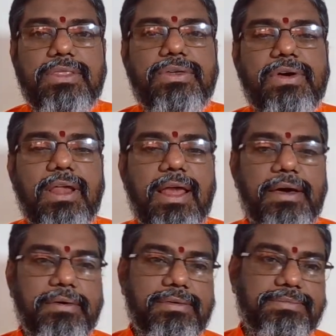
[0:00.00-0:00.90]
ఎందుకు ఇలా
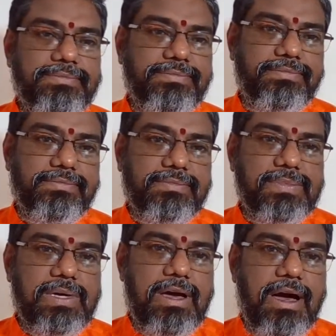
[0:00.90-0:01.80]

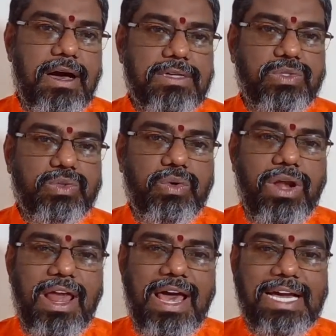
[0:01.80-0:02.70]
ఆ
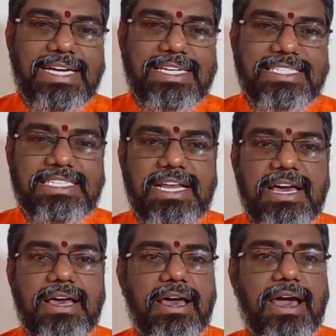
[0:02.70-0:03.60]
శుక్ల కృష్ణ
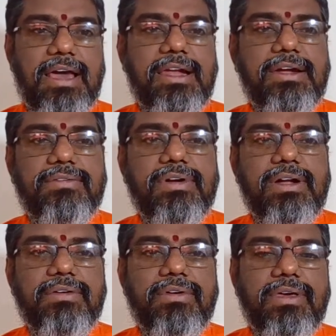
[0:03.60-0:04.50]

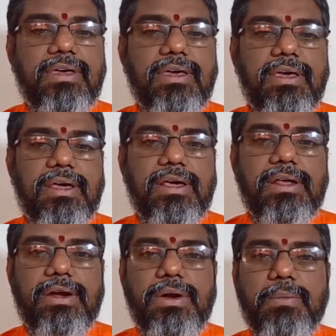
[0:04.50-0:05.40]
అనేటువంటివి
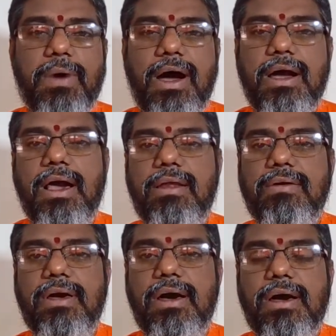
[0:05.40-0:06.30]
రెండు
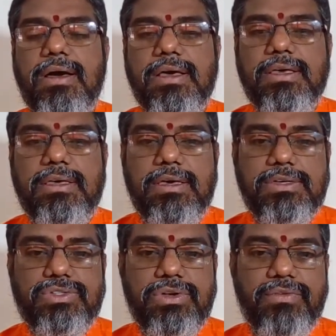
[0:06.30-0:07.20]
భాగాలుగా ఈ
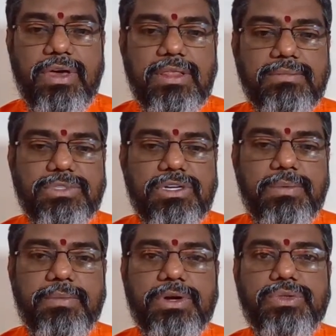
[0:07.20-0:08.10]
యజుర్వేదం
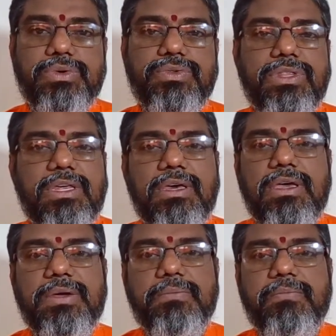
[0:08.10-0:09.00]
చెప్పబడుతూ ఉంది
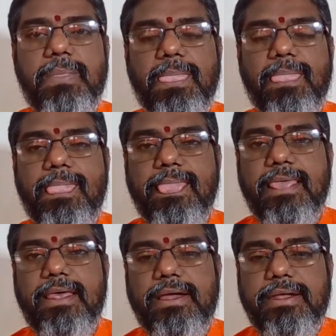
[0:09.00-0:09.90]

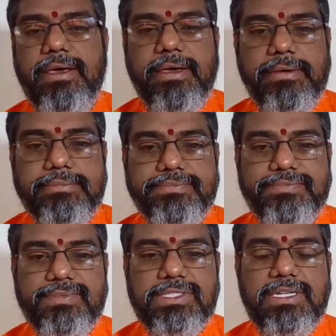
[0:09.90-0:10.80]
అంటే
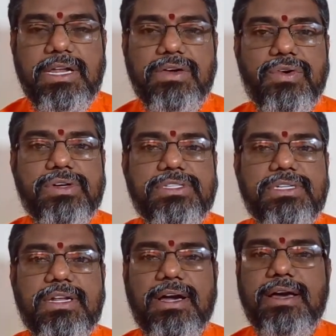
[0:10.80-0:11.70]
దానికి ఒక
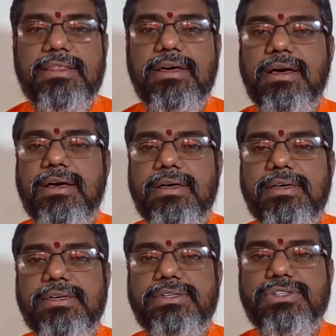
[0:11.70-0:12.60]
చిన్న కథ
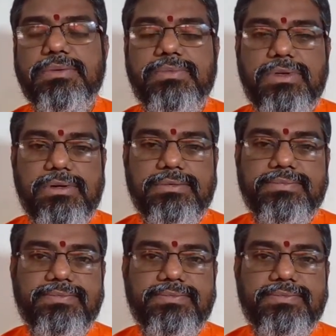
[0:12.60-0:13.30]
చెప్తారు